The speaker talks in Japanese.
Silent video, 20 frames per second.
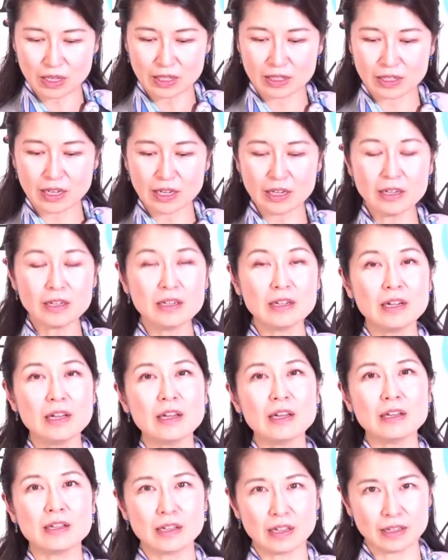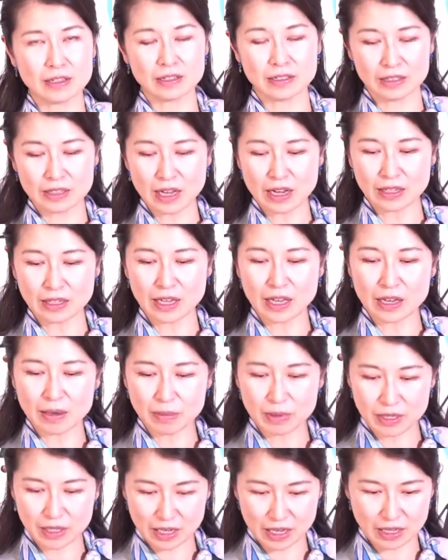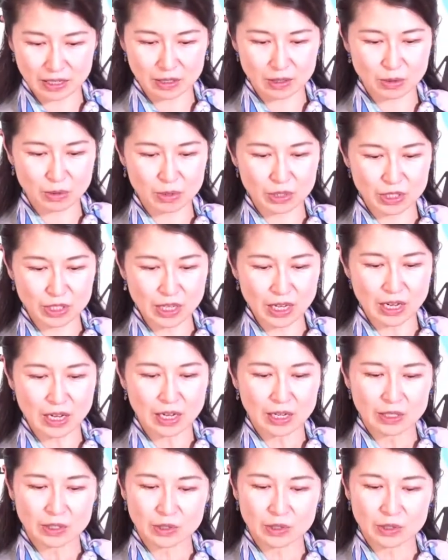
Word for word: 伝令犬や警備犬として